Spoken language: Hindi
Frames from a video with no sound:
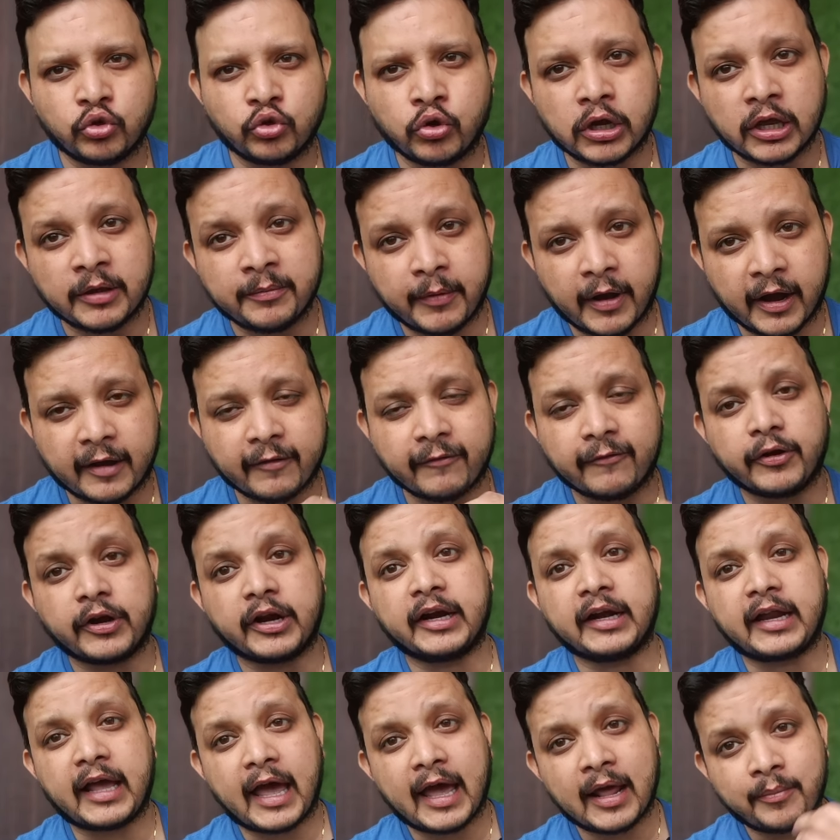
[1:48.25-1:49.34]
दूं कि
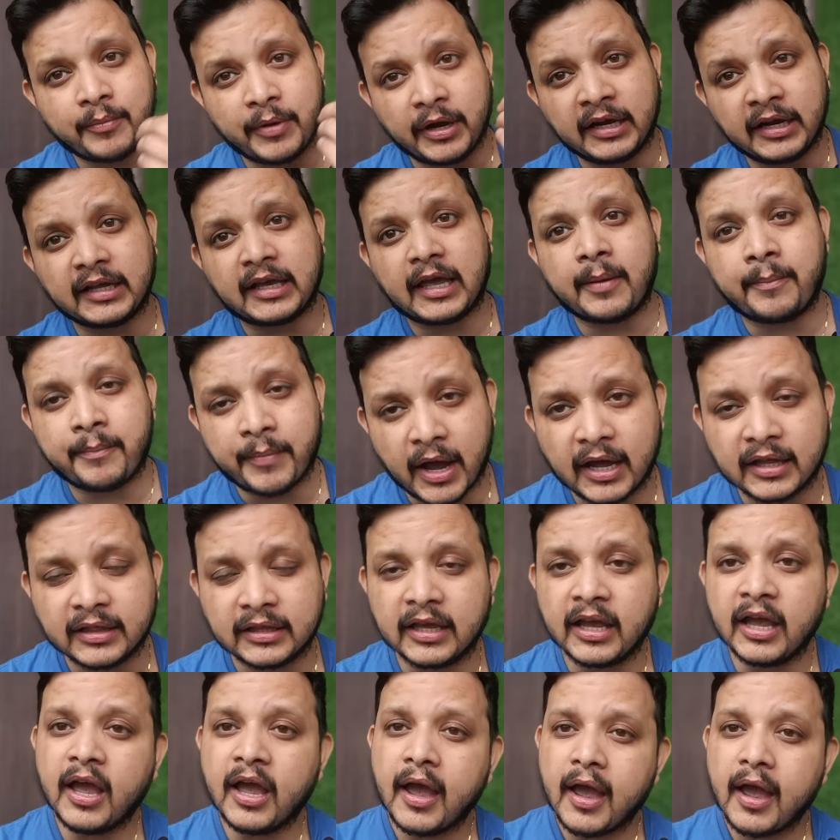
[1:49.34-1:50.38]
रिटायरमेंट के बाद